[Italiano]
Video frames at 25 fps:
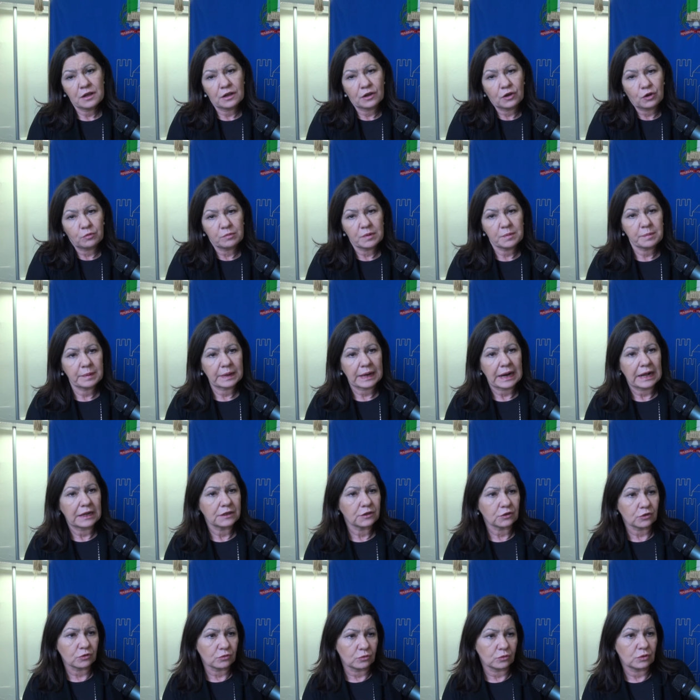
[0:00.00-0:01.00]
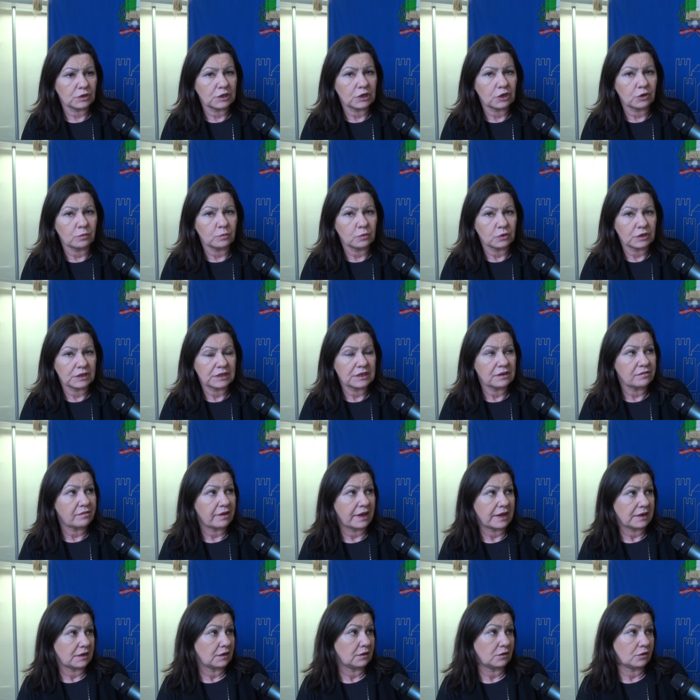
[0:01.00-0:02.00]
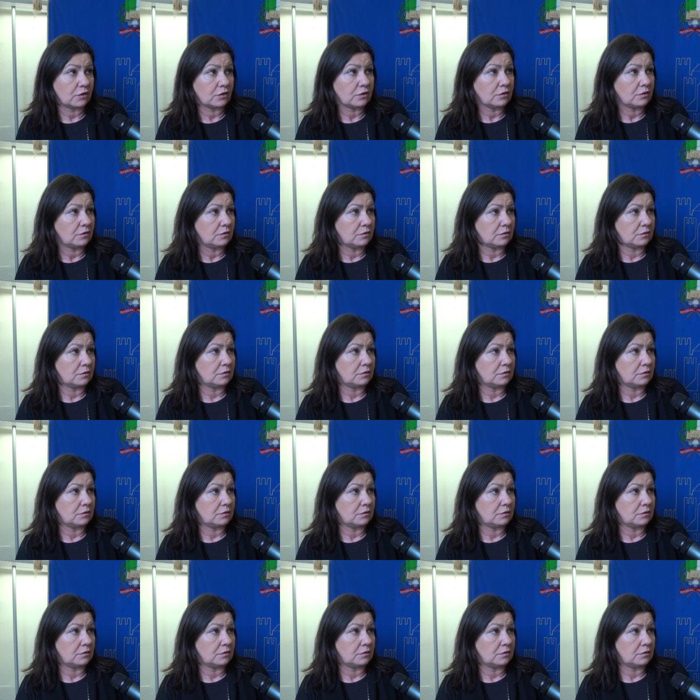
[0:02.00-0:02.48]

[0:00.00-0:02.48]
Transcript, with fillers: come peraltro tutti i comuni del Veneto.